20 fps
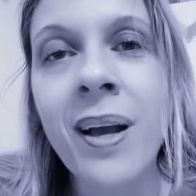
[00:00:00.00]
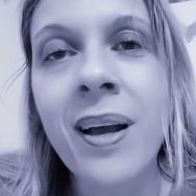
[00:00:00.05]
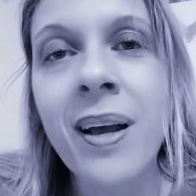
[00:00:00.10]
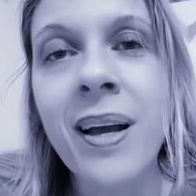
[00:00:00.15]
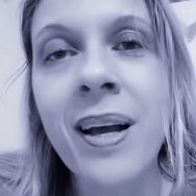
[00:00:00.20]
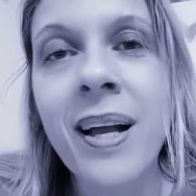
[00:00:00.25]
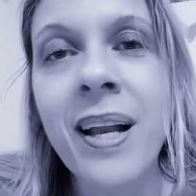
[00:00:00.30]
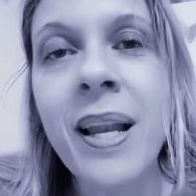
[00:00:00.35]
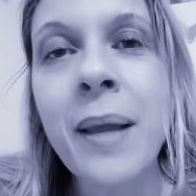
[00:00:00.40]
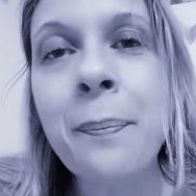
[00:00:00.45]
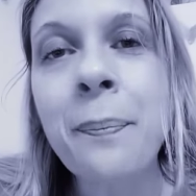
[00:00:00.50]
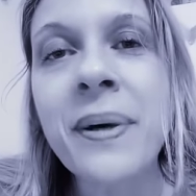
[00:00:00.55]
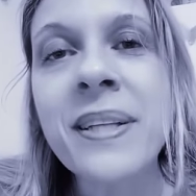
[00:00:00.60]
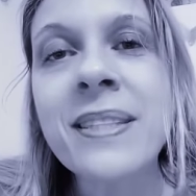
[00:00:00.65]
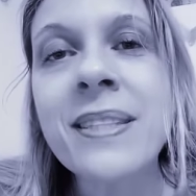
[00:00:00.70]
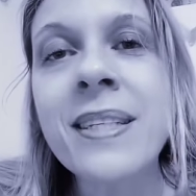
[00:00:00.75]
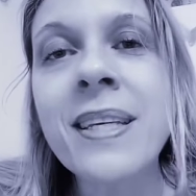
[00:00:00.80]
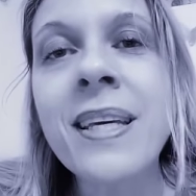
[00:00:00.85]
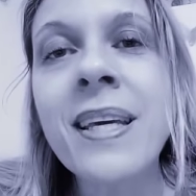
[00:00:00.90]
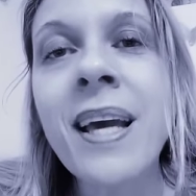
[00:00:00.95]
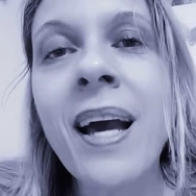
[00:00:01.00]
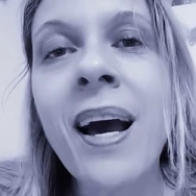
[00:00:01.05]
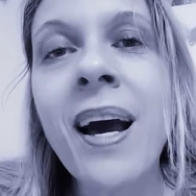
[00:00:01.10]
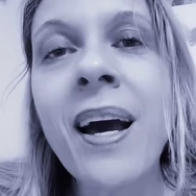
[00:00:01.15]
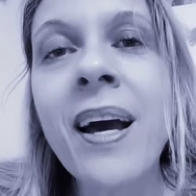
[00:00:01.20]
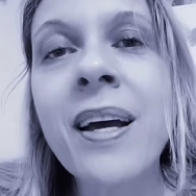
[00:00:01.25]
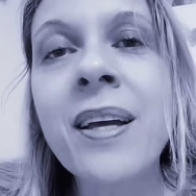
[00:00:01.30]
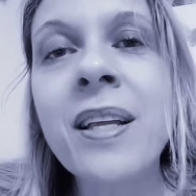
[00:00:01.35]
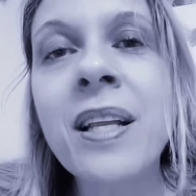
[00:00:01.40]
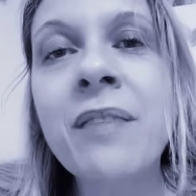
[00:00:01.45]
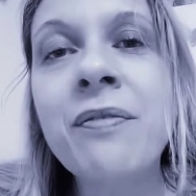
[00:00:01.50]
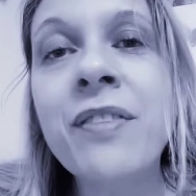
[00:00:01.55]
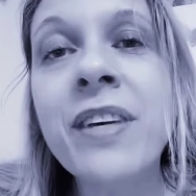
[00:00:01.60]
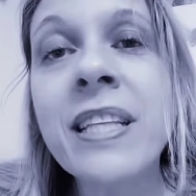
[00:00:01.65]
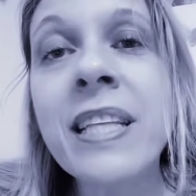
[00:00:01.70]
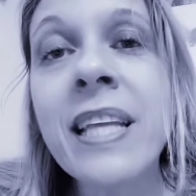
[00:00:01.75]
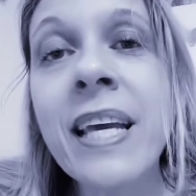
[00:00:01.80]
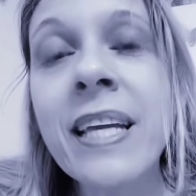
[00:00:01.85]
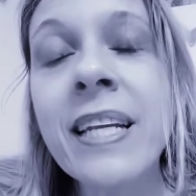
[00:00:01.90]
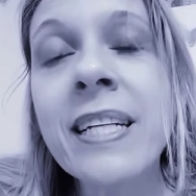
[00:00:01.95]
L'empatia, il
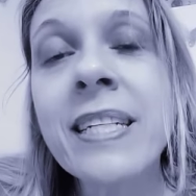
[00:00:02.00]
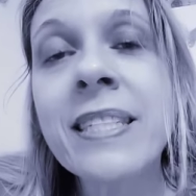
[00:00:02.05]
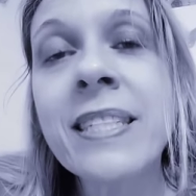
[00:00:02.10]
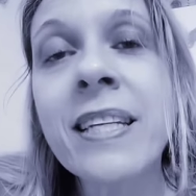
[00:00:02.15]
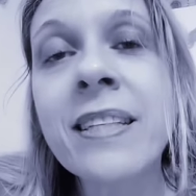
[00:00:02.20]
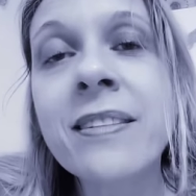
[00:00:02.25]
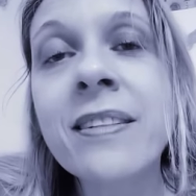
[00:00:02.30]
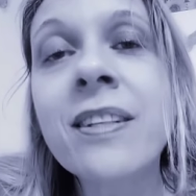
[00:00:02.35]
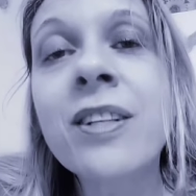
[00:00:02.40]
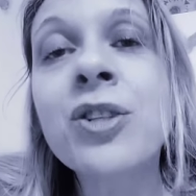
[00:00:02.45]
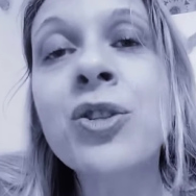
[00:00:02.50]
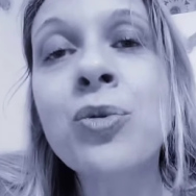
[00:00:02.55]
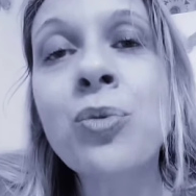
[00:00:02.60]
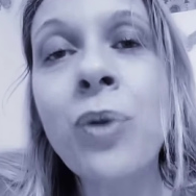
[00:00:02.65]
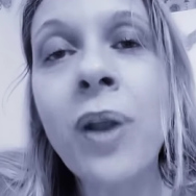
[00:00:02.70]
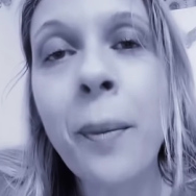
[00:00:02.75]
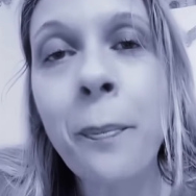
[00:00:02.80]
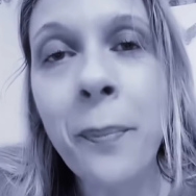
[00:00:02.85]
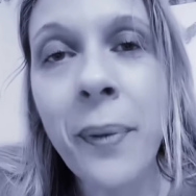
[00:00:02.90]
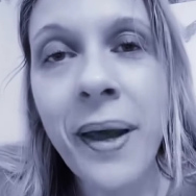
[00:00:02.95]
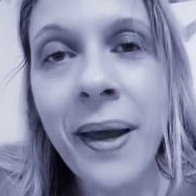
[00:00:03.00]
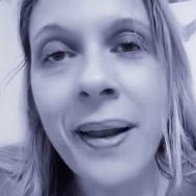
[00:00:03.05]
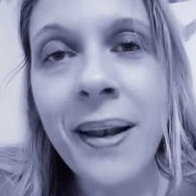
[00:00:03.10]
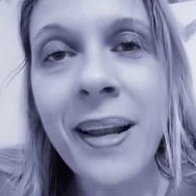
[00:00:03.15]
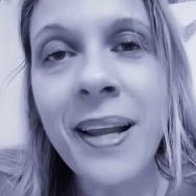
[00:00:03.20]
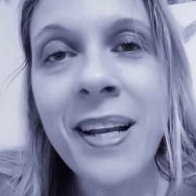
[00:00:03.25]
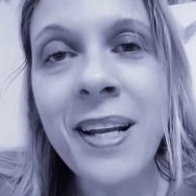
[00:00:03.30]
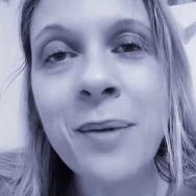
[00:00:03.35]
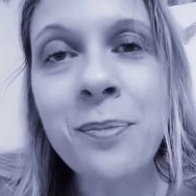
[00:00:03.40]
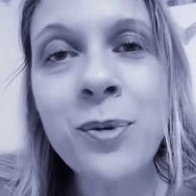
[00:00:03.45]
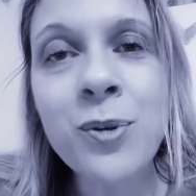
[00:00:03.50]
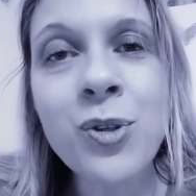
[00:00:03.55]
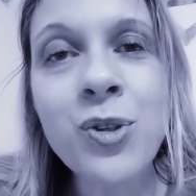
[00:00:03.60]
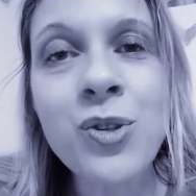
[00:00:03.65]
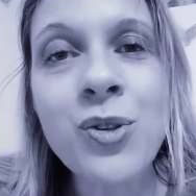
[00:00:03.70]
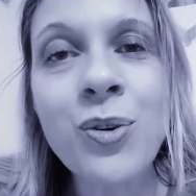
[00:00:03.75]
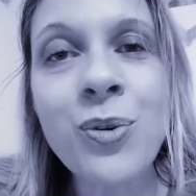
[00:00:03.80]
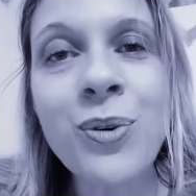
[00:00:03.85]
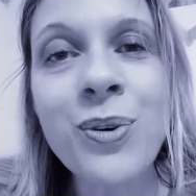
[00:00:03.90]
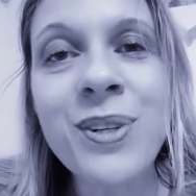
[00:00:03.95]
vedere, il sentire sulla pelle le
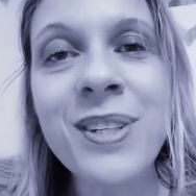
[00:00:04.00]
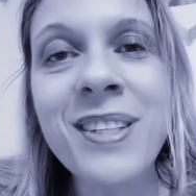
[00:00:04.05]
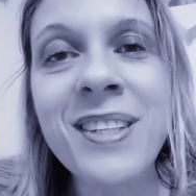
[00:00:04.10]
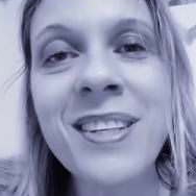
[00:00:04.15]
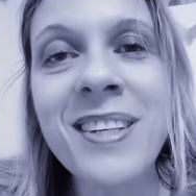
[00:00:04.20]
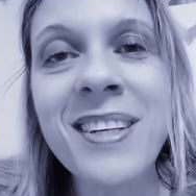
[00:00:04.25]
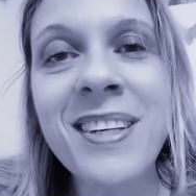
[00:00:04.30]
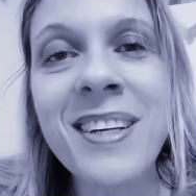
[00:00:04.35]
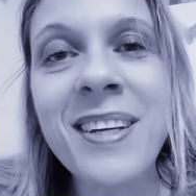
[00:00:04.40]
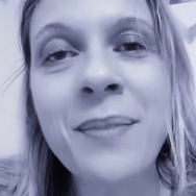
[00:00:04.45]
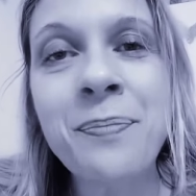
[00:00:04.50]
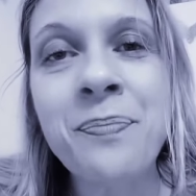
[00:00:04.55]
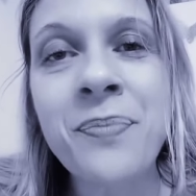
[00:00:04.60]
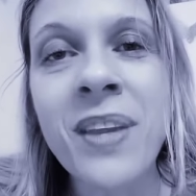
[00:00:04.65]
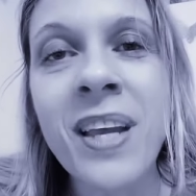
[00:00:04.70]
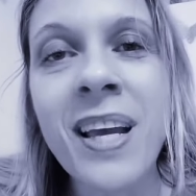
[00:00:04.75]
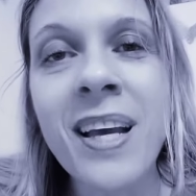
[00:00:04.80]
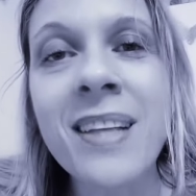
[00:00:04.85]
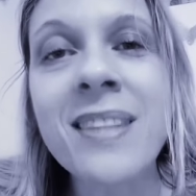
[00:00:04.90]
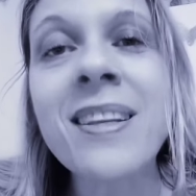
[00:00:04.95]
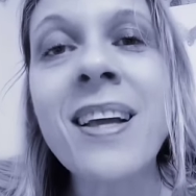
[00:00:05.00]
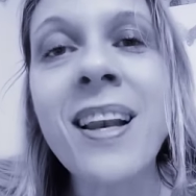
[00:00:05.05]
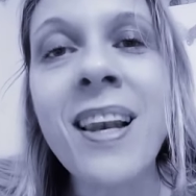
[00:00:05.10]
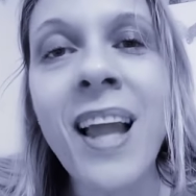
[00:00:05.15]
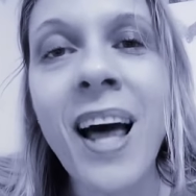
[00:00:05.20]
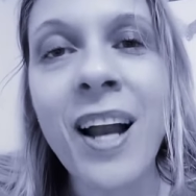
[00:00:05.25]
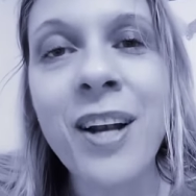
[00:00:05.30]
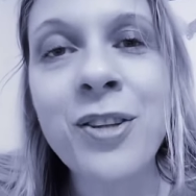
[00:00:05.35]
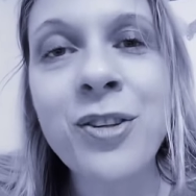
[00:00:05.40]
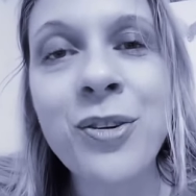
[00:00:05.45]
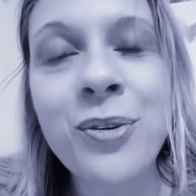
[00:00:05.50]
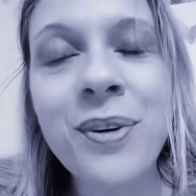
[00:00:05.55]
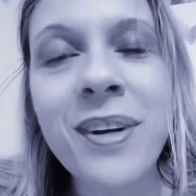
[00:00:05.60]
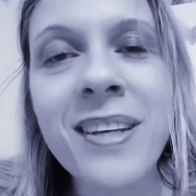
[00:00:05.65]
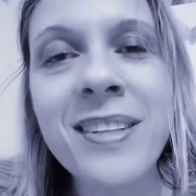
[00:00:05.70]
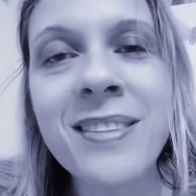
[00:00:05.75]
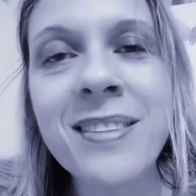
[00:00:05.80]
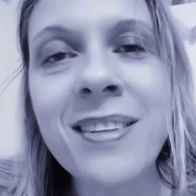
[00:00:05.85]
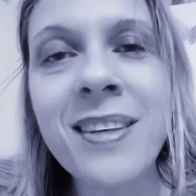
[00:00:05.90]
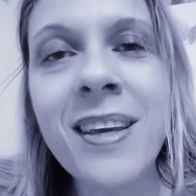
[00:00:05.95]
emozioni dell'altro, che
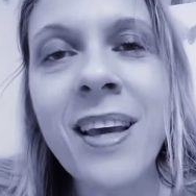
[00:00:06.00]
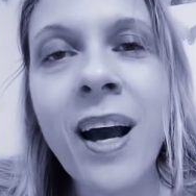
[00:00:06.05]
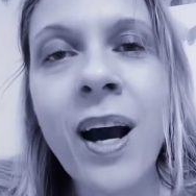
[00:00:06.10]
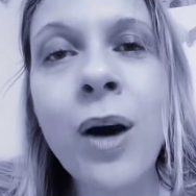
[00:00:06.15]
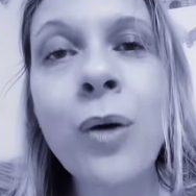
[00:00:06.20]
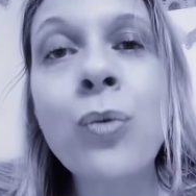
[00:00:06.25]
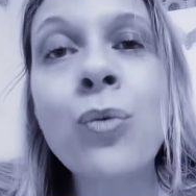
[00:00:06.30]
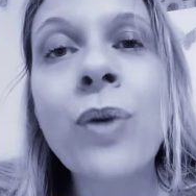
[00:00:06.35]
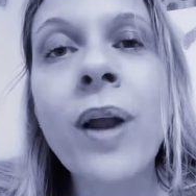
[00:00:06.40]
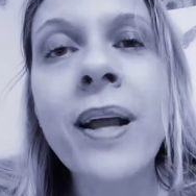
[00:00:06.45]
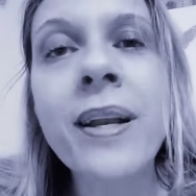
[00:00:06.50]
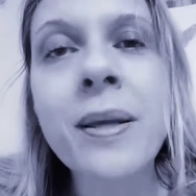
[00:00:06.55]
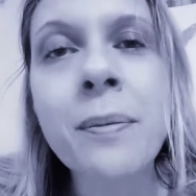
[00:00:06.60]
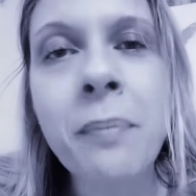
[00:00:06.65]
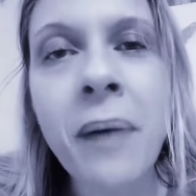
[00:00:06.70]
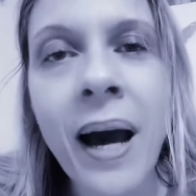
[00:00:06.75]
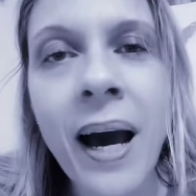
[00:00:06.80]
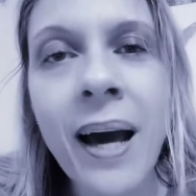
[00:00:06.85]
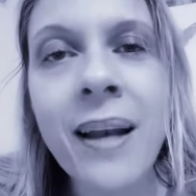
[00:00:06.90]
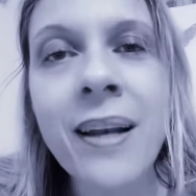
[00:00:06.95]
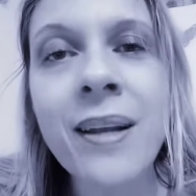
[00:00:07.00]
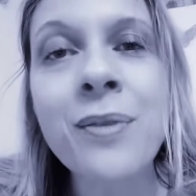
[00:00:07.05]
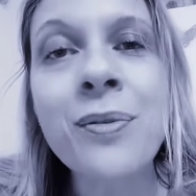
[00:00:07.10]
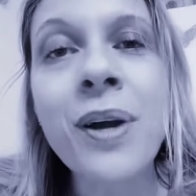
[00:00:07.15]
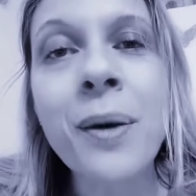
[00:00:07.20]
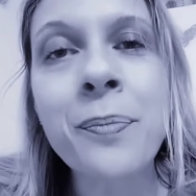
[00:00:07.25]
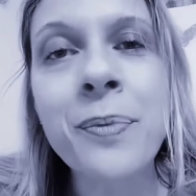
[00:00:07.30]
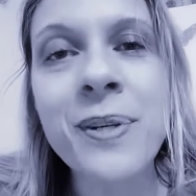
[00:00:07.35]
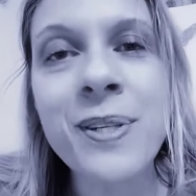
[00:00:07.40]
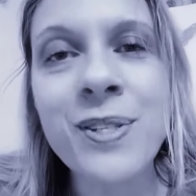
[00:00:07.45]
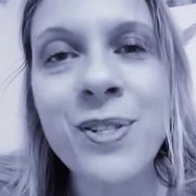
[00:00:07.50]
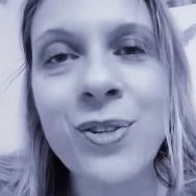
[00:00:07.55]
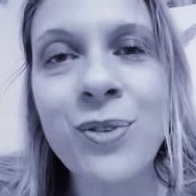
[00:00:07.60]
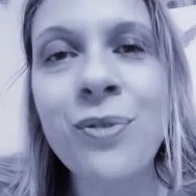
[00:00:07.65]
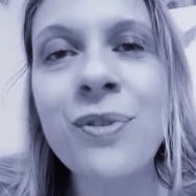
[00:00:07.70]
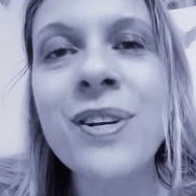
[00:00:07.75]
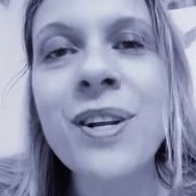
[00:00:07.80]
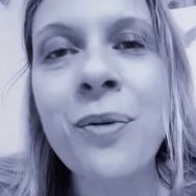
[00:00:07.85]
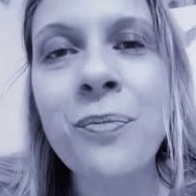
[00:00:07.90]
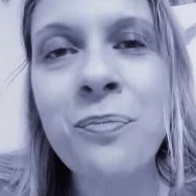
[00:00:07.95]
sia un animale, una
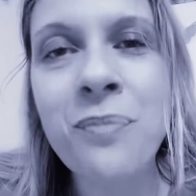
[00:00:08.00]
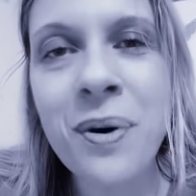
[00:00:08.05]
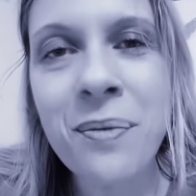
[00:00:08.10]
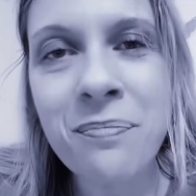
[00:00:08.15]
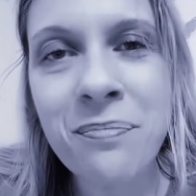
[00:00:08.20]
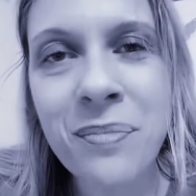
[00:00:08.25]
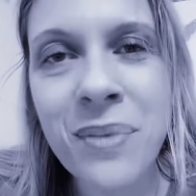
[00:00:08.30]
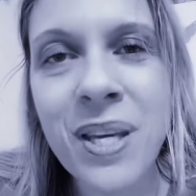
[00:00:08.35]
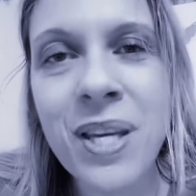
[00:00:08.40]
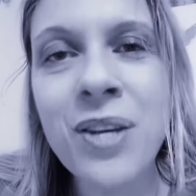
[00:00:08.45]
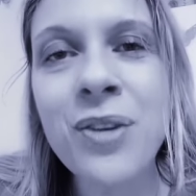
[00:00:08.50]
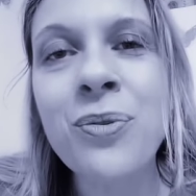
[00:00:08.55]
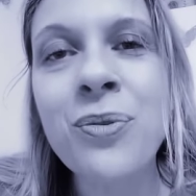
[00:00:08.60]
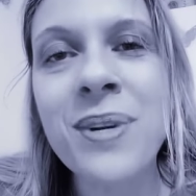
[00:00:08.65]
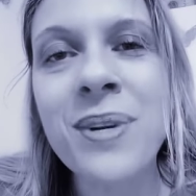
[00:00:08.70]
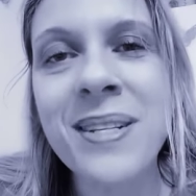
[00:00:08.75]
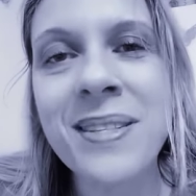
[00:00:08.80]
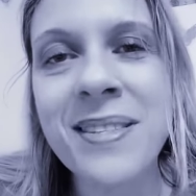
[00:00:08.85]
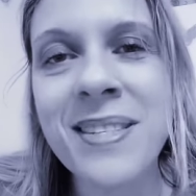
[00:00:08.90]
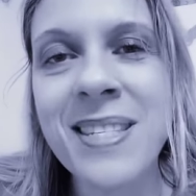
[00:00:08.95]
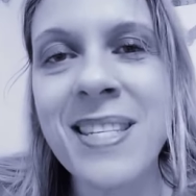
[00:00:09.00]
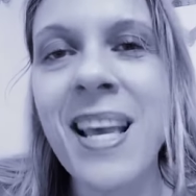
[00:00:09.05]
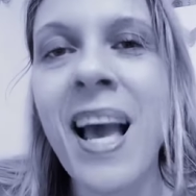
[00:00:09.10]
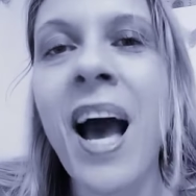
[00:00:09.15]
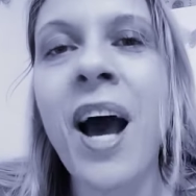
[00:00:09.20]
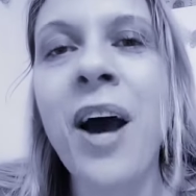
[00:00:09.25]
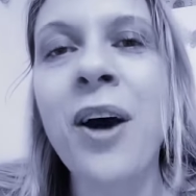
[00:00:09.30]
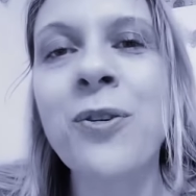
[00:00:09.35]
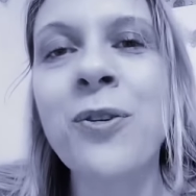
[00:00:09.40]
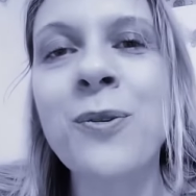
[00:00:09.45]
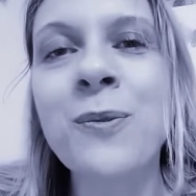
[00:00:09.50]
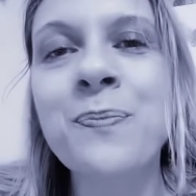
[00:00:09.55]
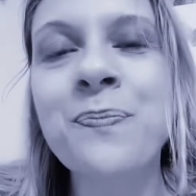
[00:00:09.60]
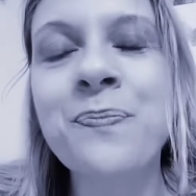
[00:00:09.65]
persona, un bambino, un anziano,